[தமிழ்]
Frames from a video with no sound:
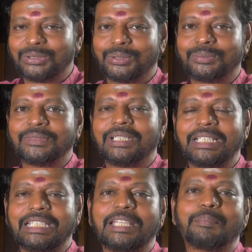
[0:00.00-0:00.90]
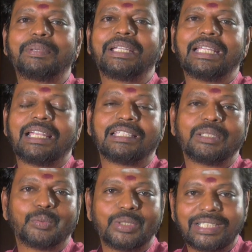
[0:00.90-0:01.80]
ஸோ இது எப்படி
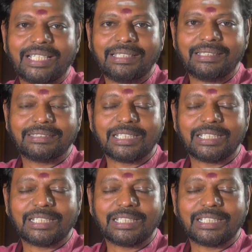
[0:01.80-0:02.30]
எல்லாத்தையும் ஒருங்கிணைந்து